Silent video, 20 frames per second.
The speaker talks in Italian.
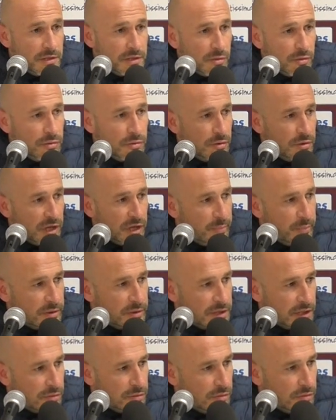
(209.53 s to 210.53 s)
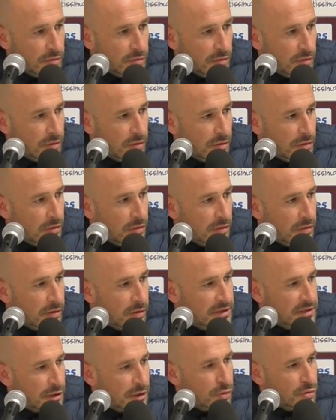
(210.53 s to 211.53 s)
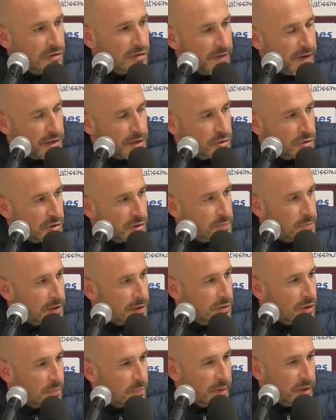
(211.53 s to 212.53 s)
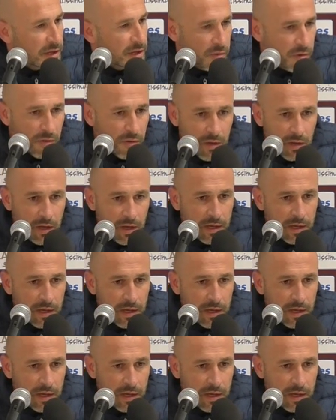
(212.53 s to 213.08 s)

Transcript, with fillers: secondo tempo è stato, è stato, diverso rispetto al primo.